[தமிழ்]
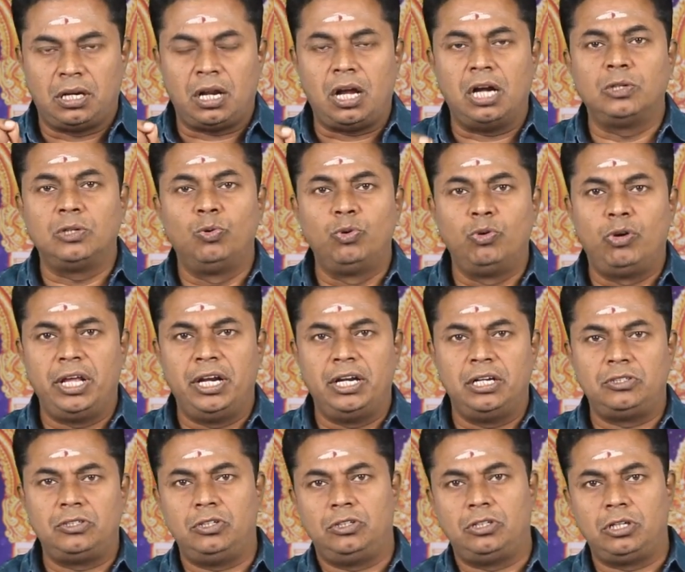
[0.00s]
ராகுவனுடைய
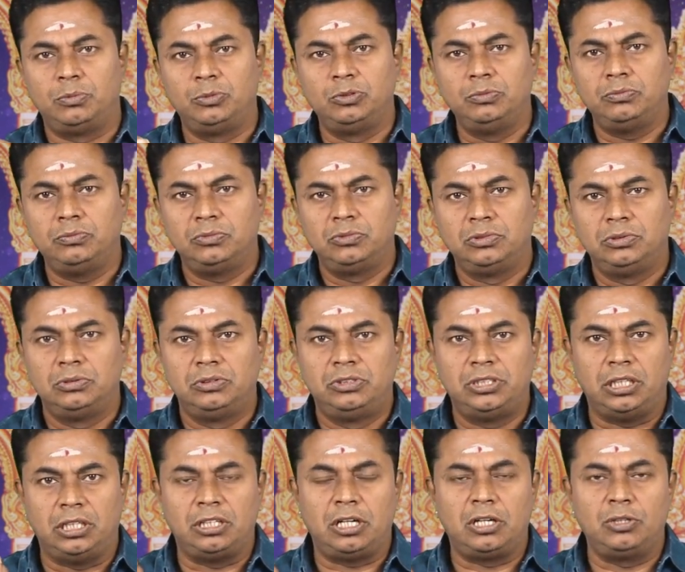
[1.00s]
நட்சத்திரமும்
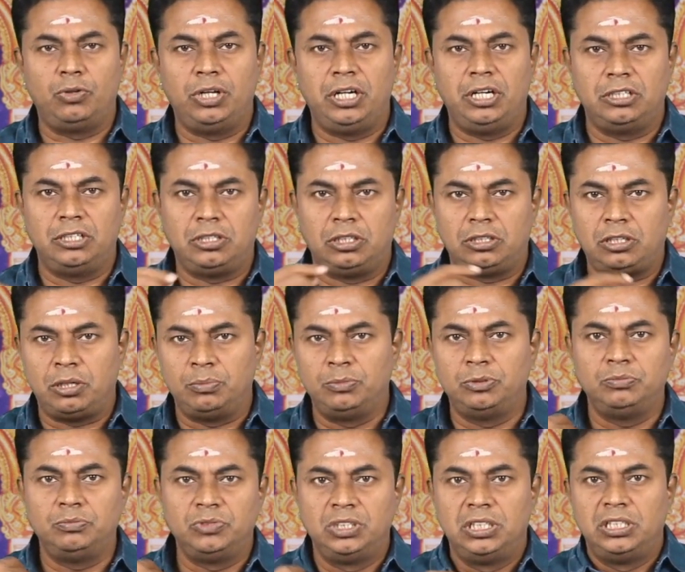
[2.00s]
சந்திரனுடைய
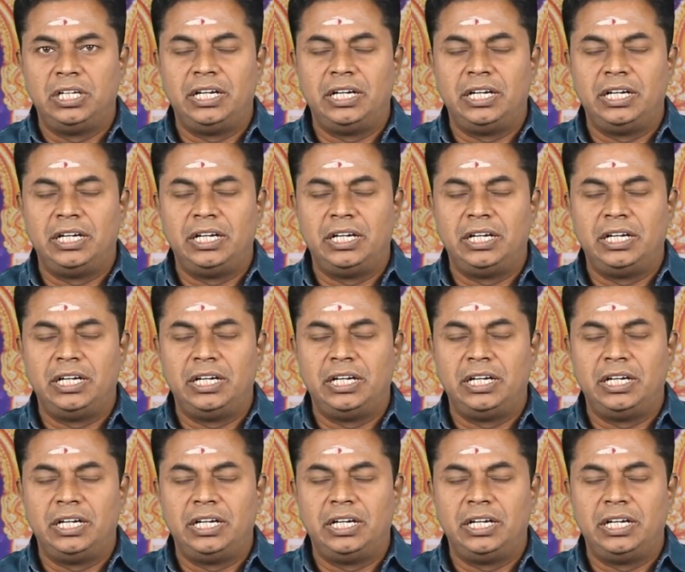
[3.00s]
நட்சத்திரமும்